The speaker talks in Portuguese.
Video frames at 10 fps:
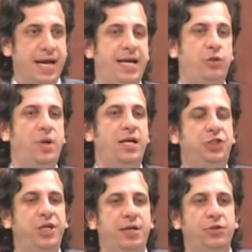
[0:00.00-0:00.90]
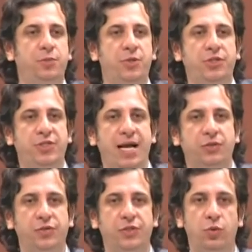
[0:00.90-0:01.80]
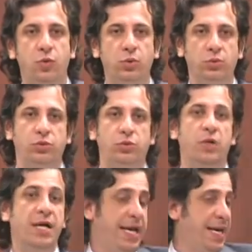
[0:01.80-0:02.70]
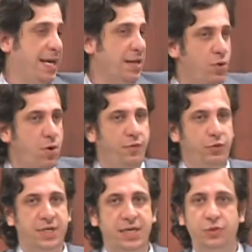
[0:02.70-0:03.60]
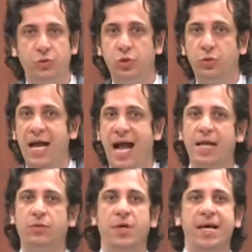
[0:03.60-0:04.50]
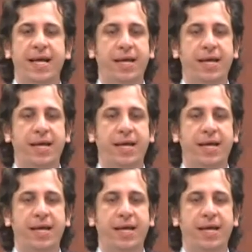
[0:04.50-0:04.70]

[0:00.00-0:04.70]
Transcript: Retroagir aos processos em curso em que não houve o trânsito julgado,